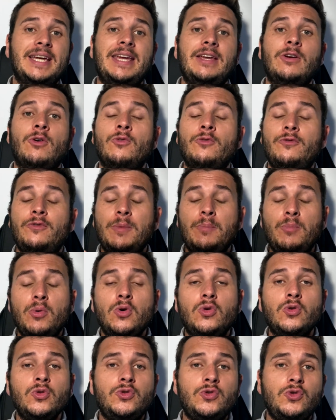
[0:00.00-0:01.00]
et on fait
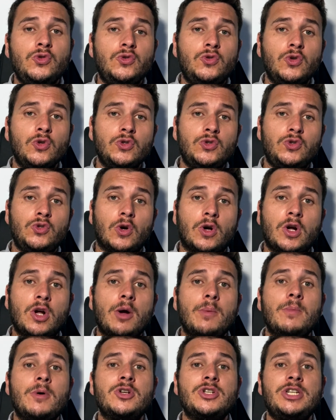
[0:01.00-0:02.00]
beaucoup de tutos sur
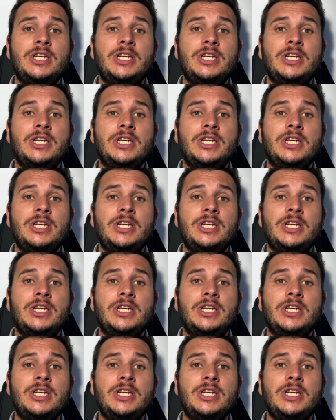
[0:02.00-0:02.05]
comment